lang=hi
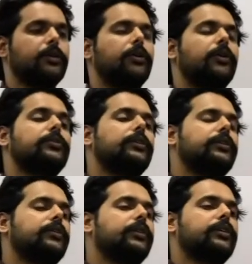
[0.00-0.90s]
और
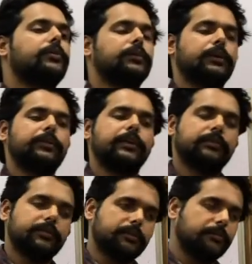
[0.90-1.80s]
जुडिशरी उन
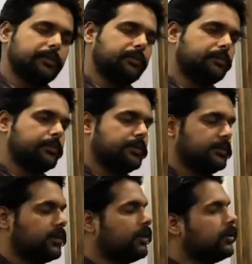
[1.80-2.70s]
एविडेंसेस के बेसिस पर
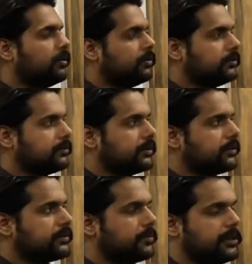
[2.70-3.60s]
उन
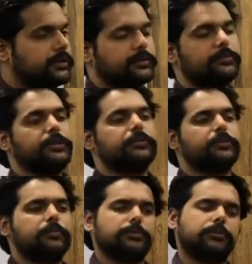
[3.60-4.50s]
सभी के सभी
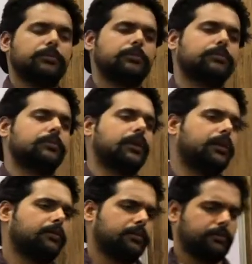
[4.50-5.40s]
सबूतों गुना
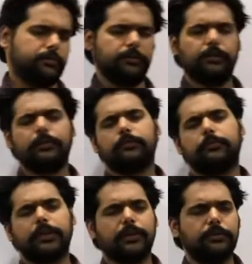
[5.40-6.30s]

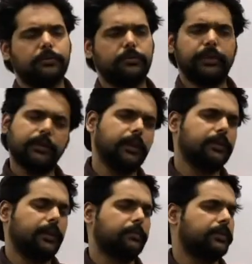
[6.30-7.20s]
बयानों इनके
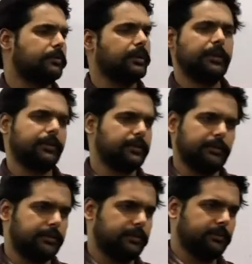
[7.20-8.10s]
आधार पर अपना निर्णय दे
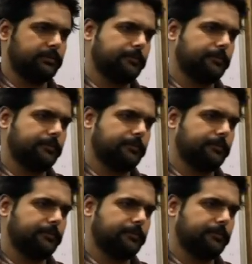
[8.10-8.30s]
देती है